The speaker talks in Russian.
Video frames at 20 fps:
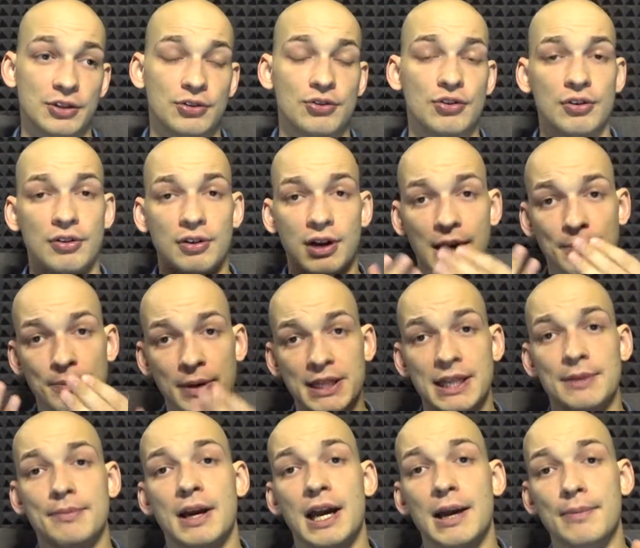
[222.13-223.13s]
Но об
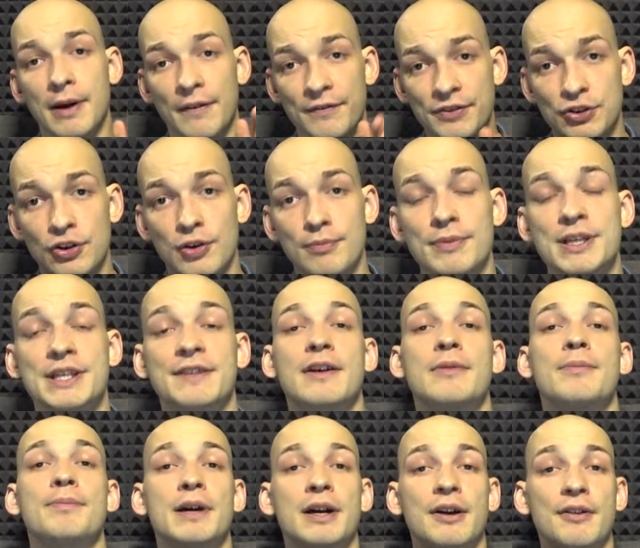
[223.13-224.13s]
этом, обо всем мы с
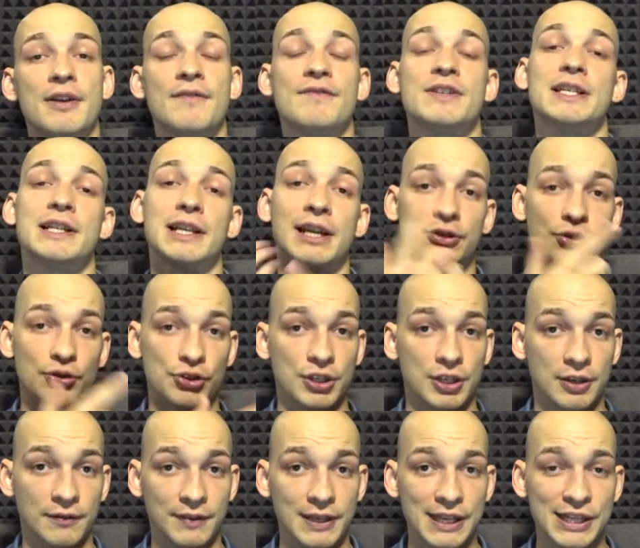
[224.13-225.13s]
вами поговорим в
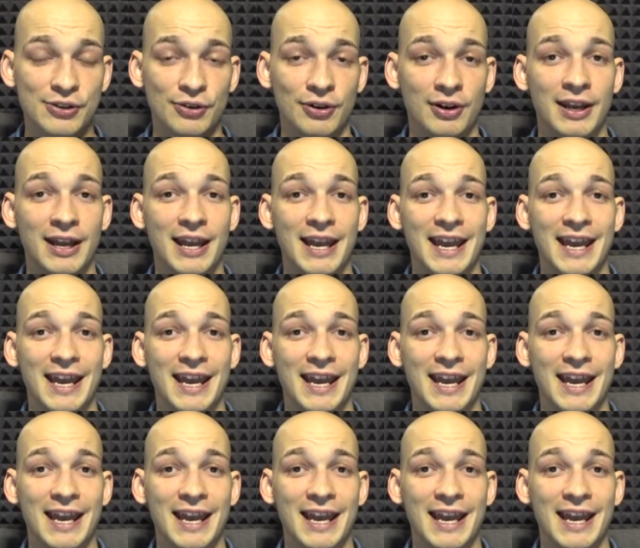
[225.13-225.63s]
следующих видео.